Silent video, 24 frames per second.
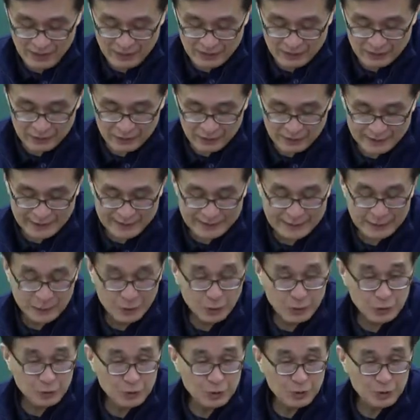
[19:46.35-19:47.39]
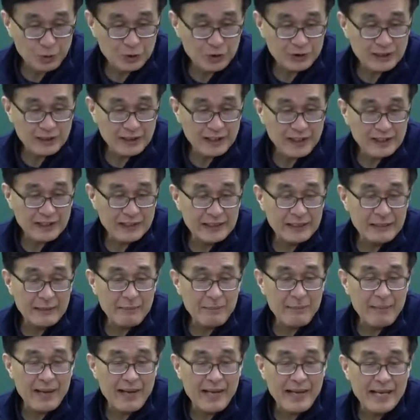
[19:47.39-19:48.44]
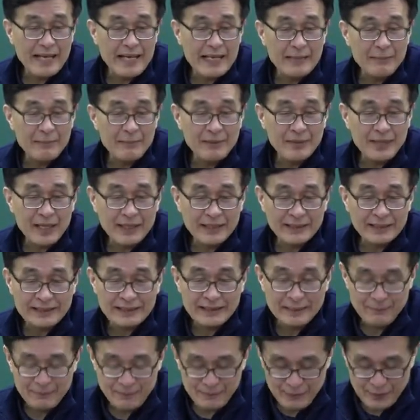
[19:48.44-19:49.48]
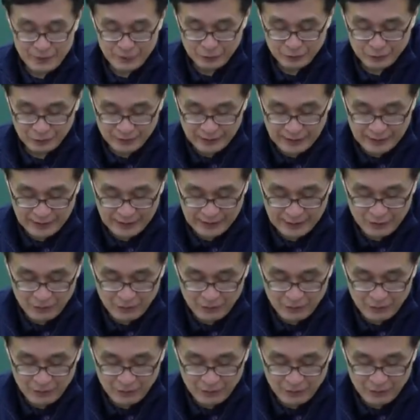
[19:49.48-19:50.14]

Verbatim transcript: 그 기존 주택을 매입을 하는 임대주택이